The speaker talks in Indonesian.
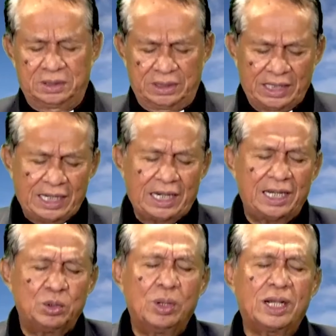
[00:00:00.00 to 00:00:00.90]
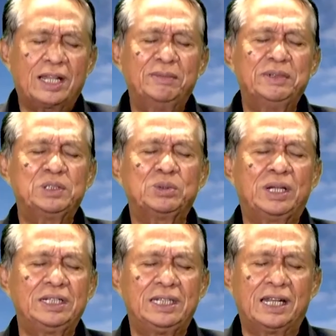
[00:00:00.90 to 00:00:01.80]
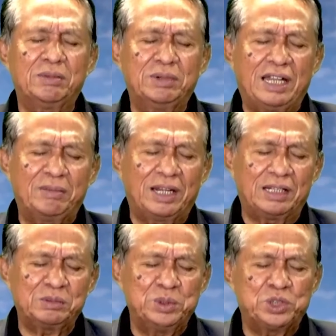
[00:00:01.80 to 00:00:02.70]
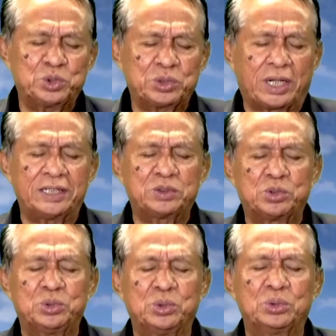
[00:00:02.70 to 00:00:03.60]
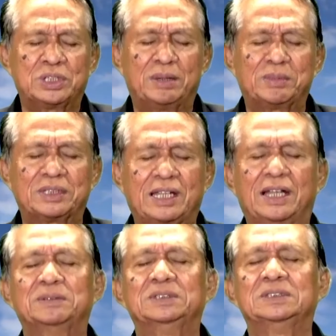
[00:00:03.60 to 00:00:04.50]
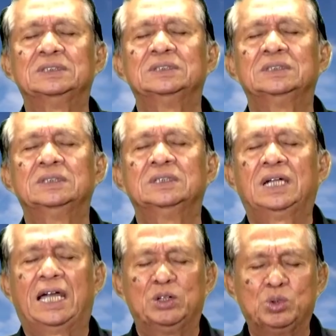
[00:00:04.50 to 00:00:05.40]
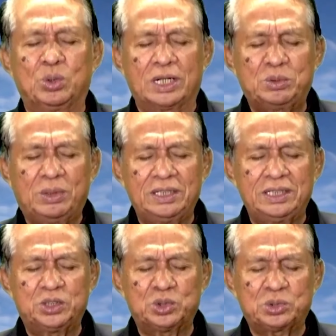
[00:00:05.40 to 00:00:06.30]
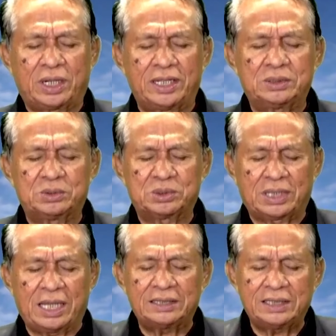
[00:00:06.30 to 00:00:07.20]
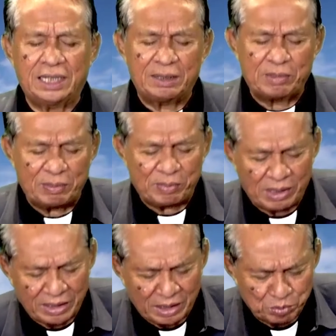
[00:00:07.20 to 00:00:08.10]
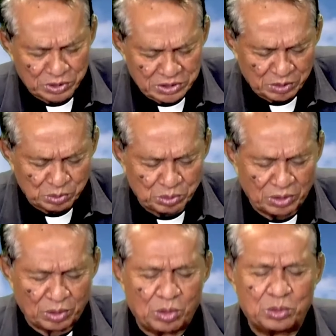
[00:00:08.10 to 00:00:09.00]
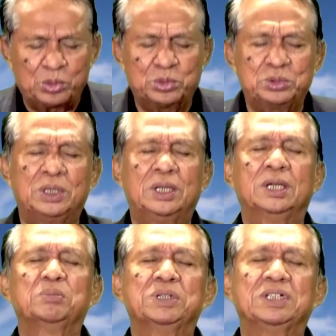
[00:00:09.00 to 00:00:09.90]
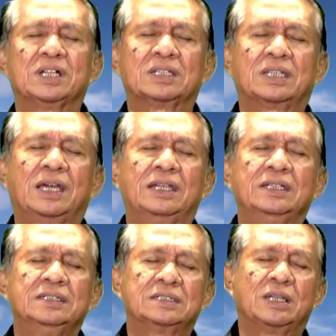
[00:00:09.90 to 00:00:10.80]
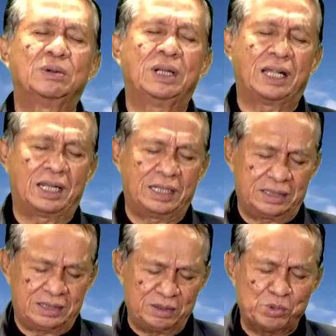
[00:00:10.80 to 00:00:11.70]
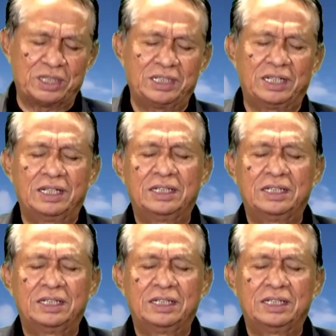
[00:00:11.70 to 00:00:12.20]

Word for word: Dengarlah doa kami Tuhan di dalam nama anak Yesus Kristus Juru Selamat kami. Anugerah Tuhan Yesus Kristus, kasih Allah Bapa dan persekutuan Roh Kudus menyertai saudara semuanya.